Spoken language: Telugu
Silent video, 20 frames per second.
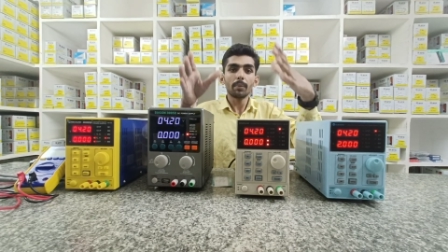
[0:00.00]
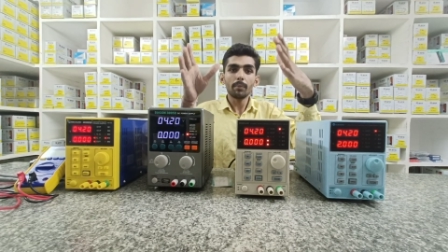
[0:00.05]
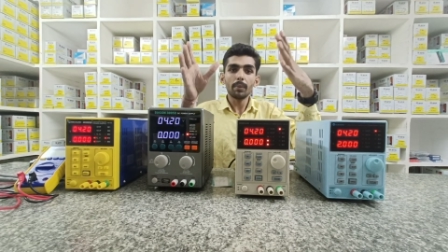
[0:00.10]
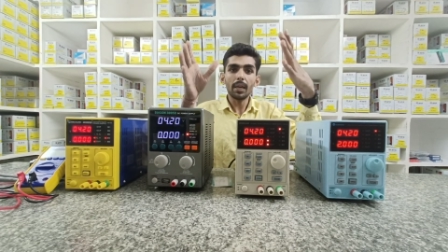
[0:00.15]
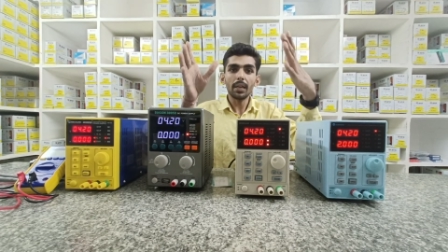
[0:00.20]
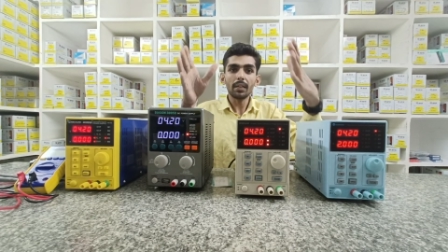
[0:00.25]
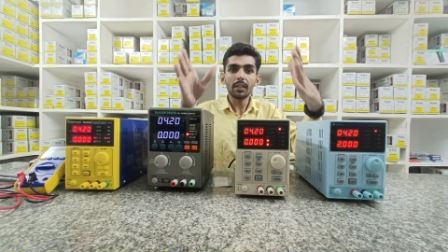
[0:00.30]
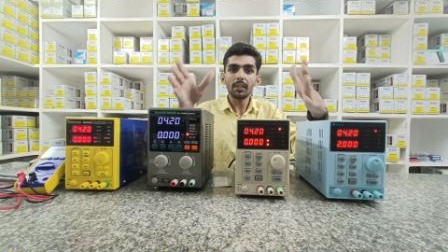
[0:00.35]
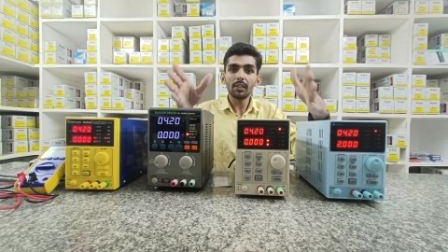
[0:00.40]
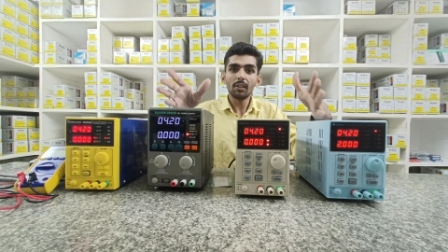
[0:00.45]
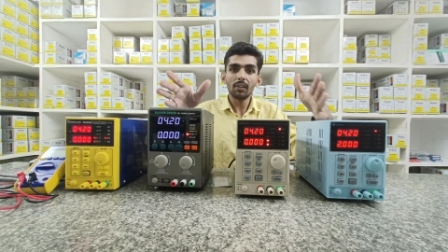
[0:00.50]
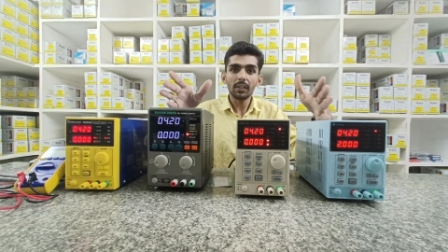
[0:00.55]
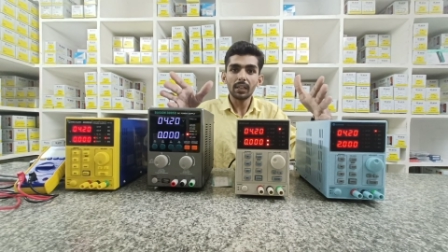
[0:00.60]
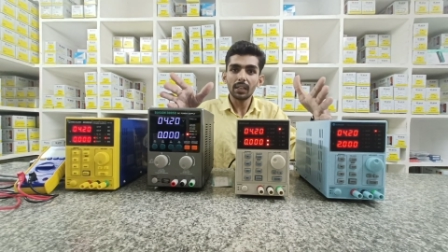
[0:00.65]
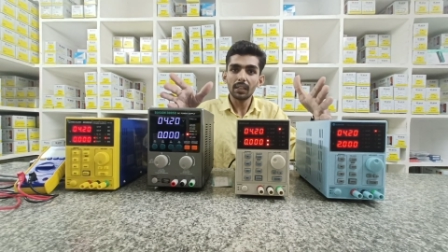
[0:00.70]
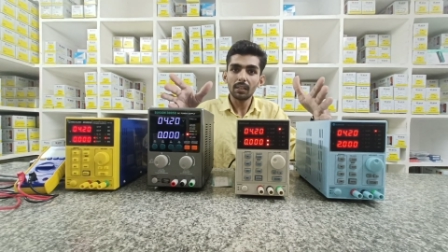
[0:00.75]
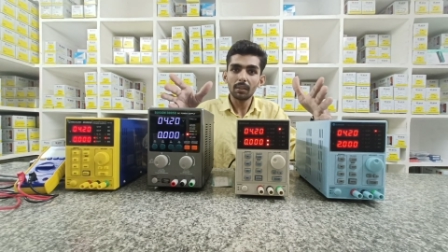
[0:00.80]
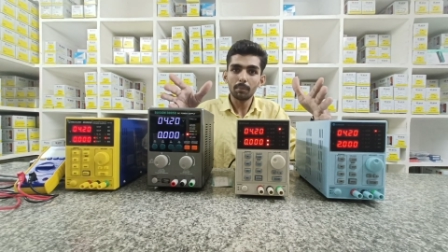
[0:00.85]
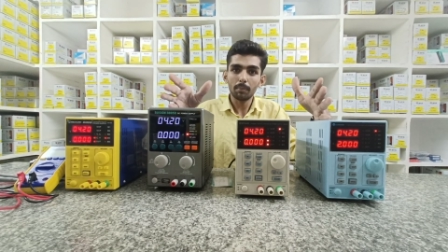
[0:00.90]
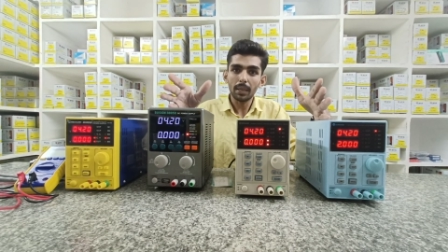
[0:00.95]
బ్యాటరీలో
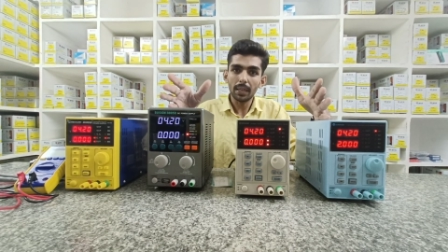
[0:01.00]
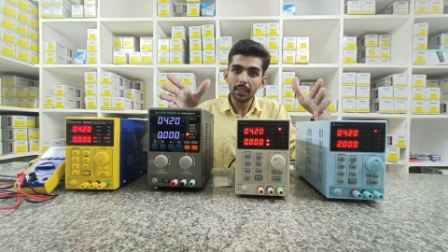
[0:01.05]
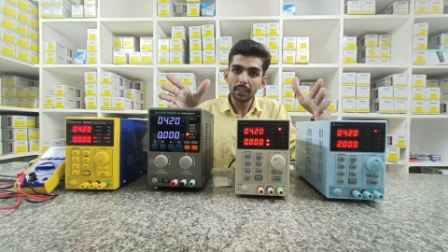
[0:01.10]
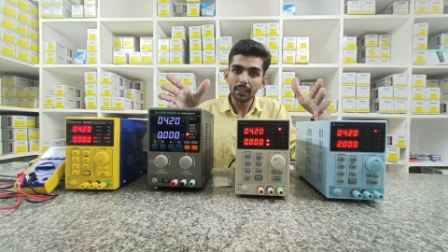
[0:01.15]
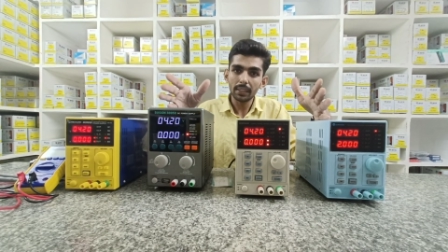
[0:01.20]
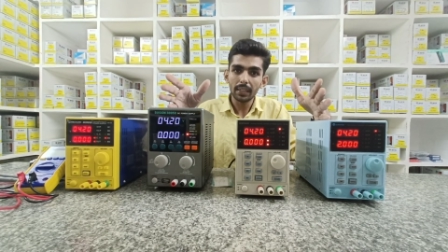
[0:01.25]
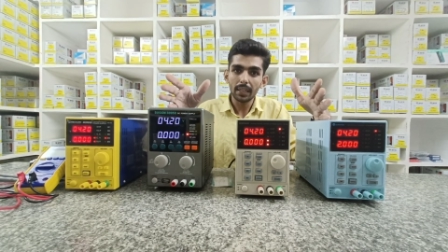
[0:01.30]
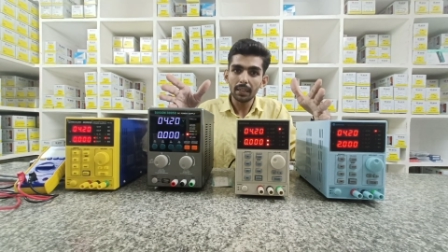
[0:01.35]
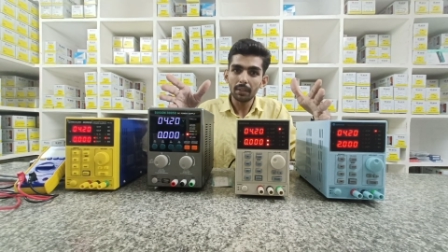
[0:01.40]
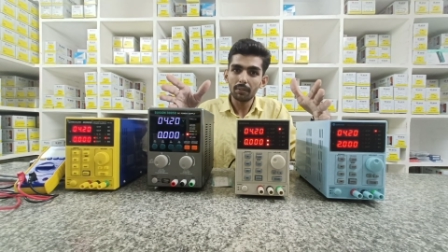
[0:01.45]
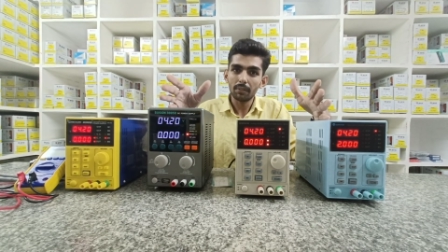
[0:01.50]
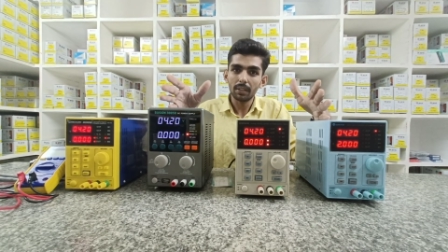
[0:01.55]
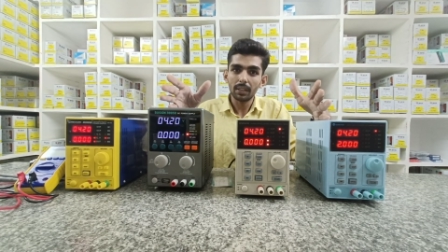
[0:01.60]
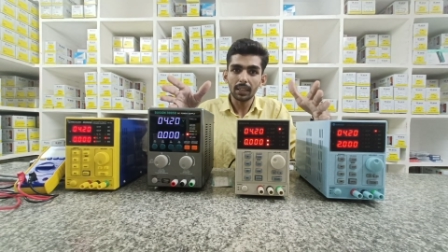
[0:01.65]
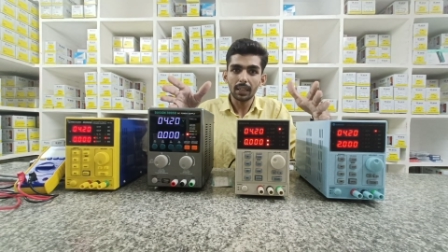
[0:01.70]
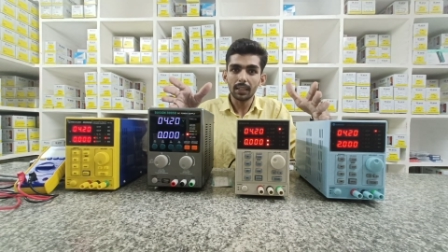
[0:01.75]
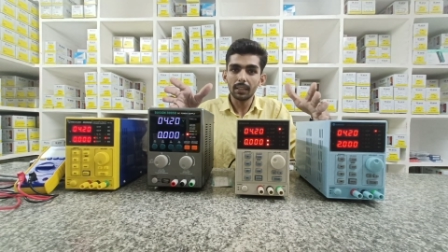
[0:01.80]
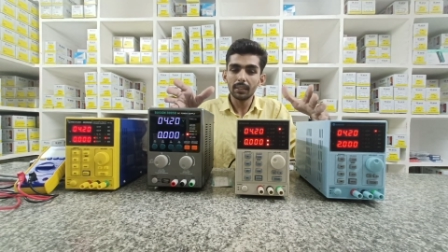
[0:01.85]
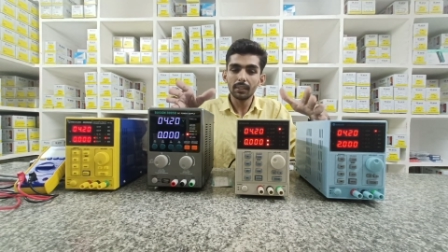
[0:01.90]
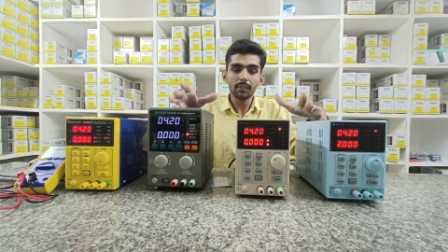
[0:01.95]
ఏదైనా బ్యాటరీ డేట్ ఉంటే
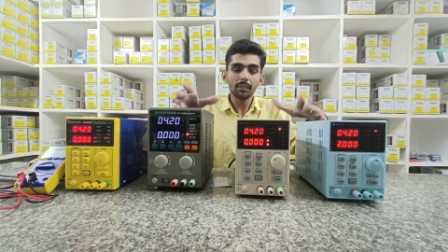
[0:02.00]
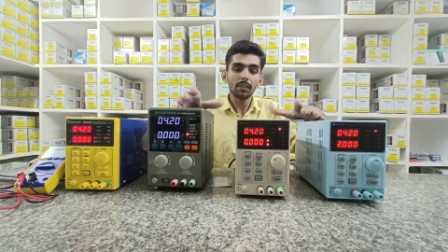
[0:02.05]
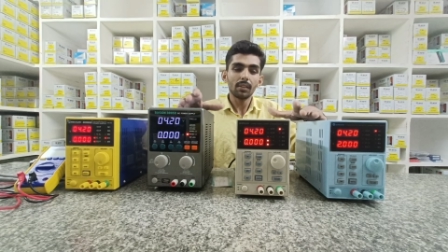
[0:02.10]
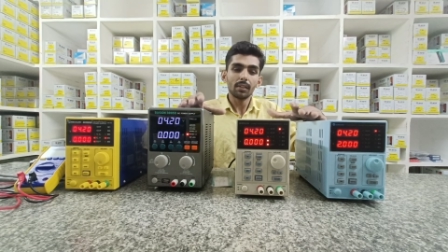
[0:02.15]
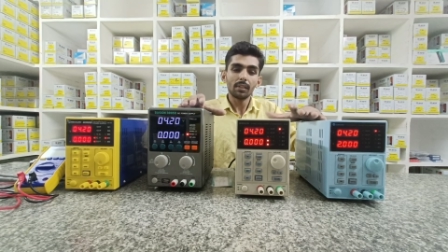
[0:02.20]
కానీ